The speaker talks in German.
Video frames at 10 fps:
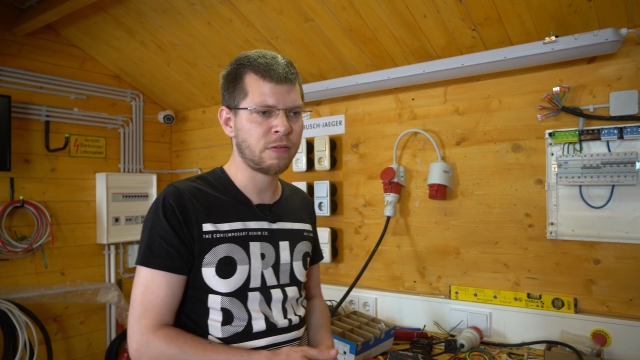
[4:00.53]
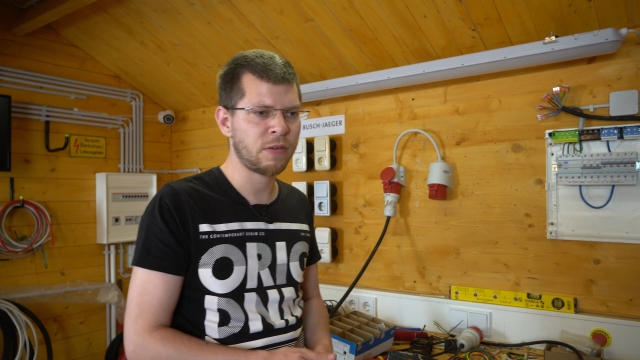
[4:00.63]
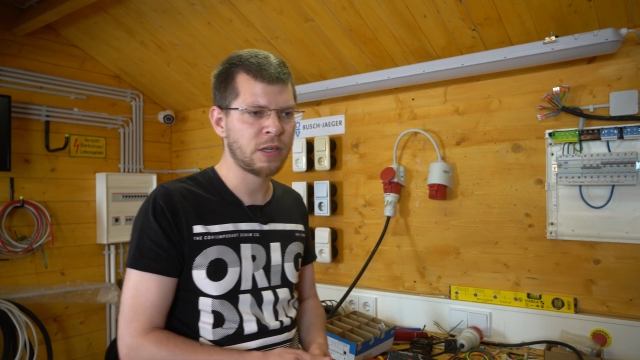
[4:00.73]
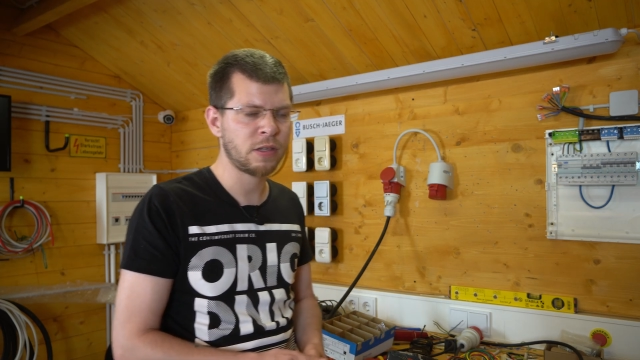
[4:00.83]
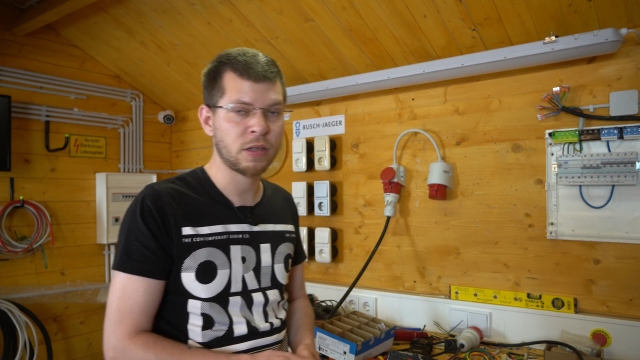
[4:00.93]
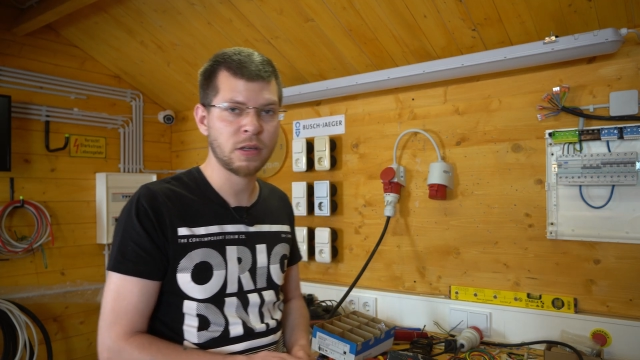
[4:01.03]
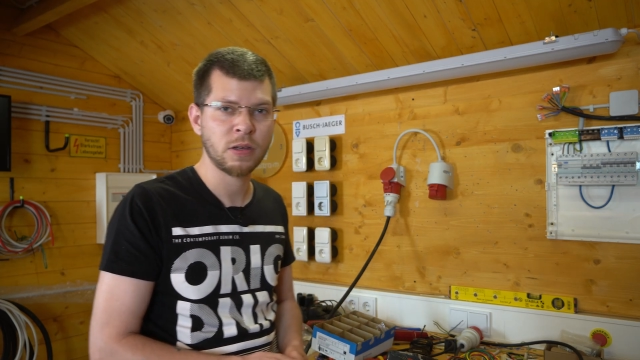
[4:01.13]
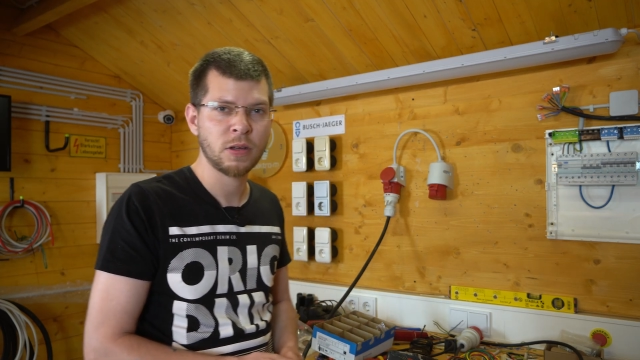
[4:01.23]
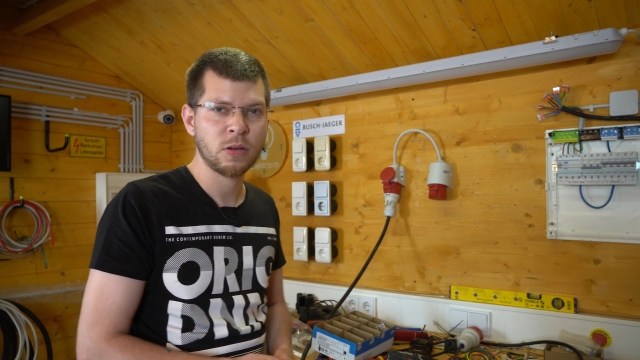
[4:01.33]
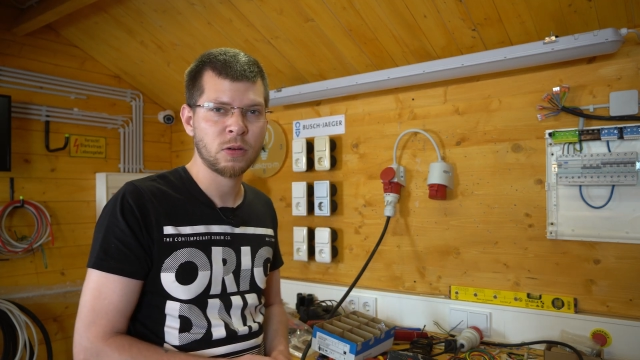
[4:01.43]
weiter
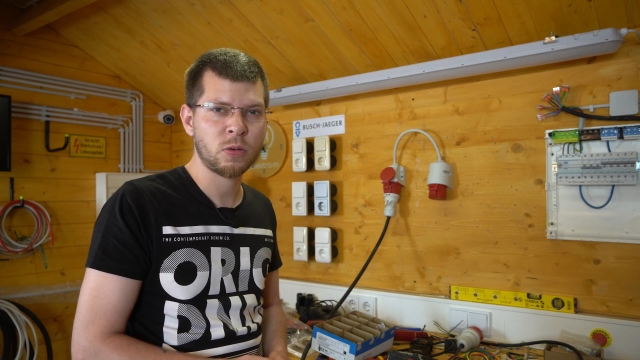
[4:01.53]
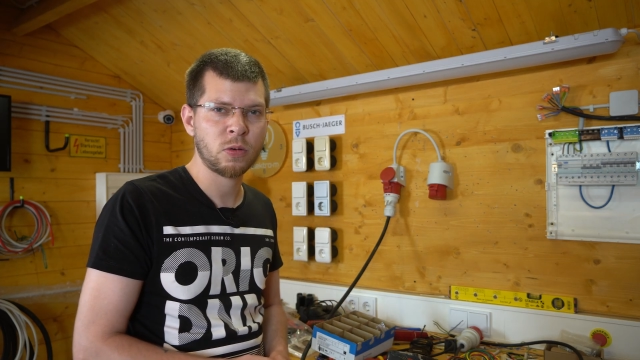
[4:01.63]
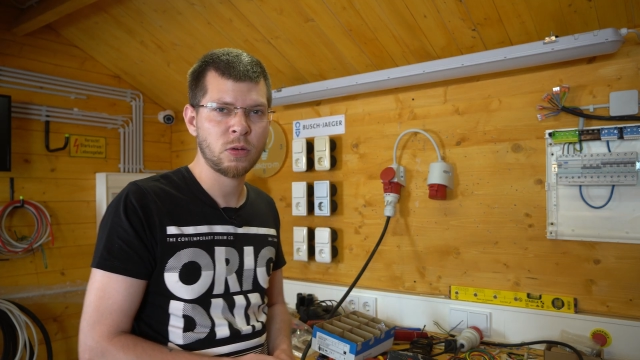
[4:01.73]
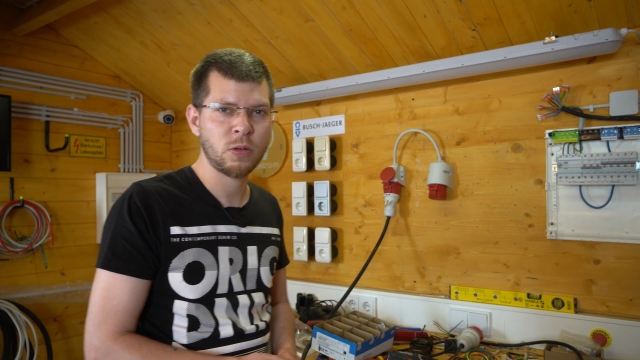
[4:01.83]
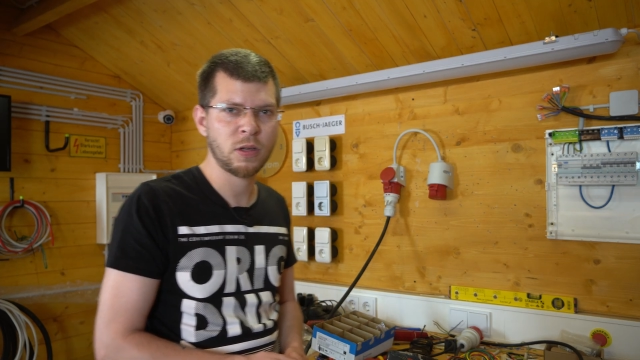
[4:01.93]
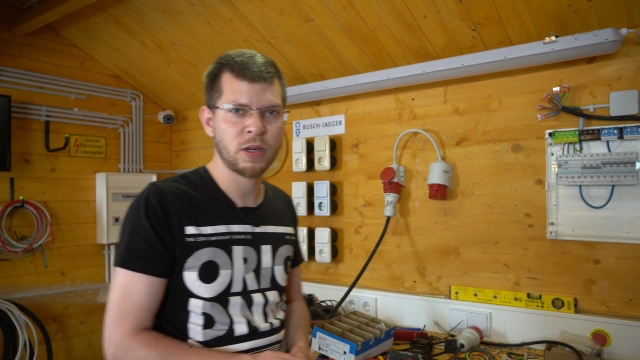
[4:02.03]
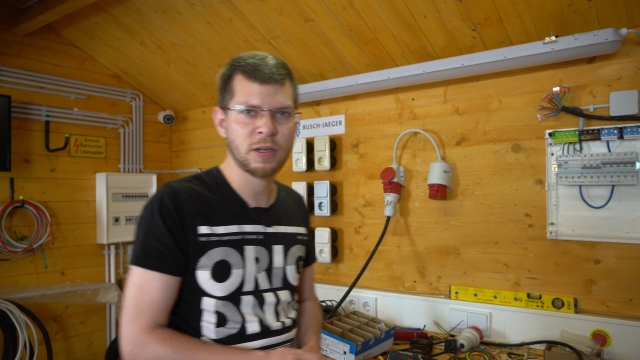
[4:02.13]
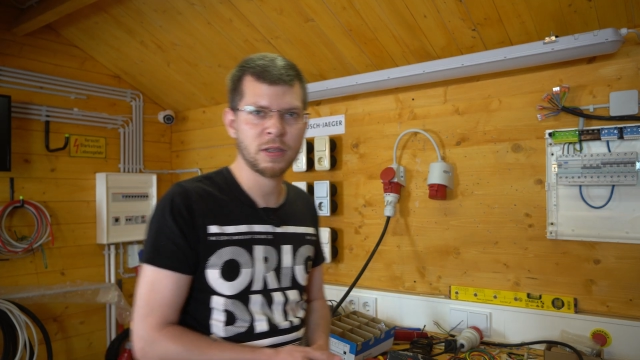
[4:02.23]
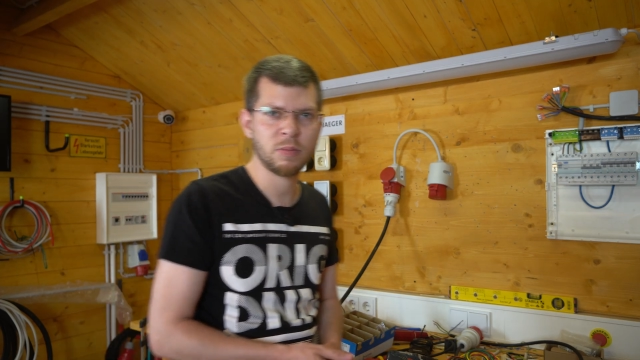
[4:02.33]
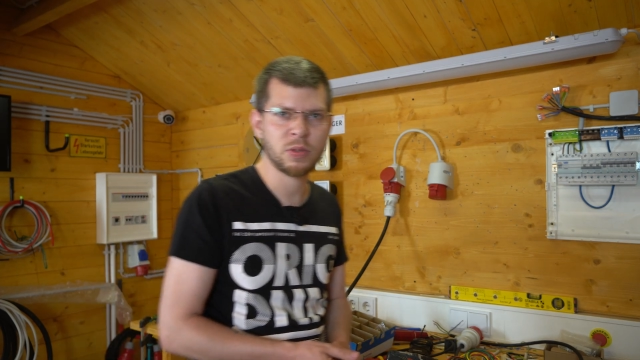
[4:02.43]
und ja,
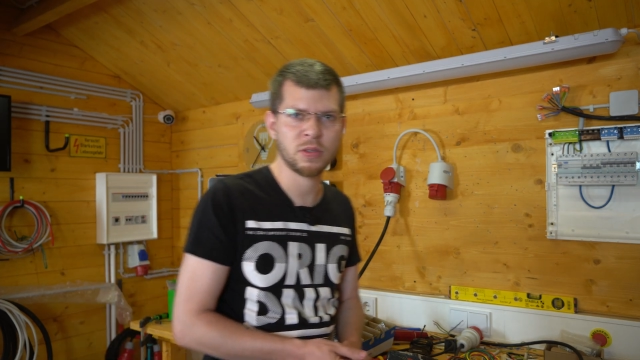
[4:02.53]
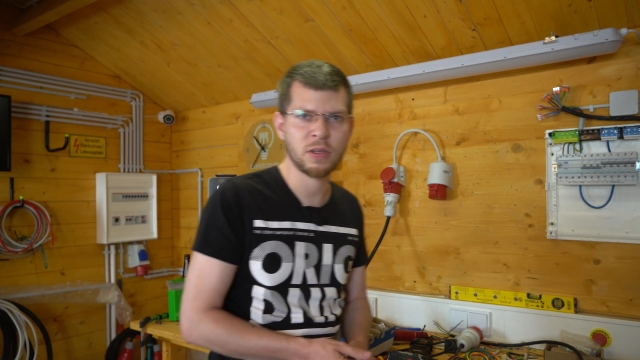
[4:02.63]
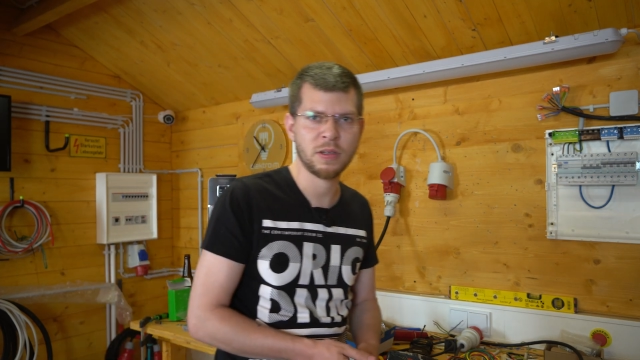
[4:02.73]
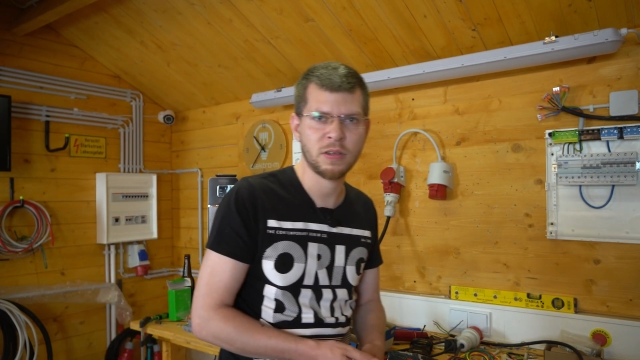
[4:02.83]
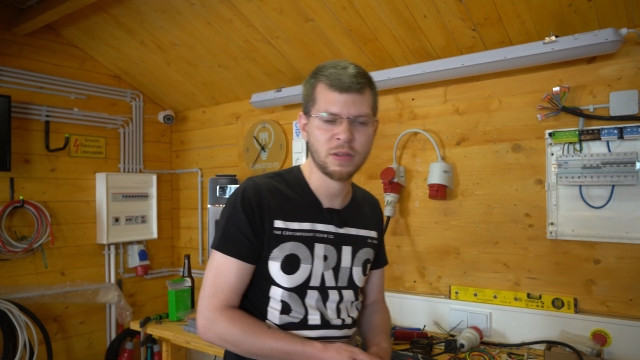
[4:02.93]
bis dahin.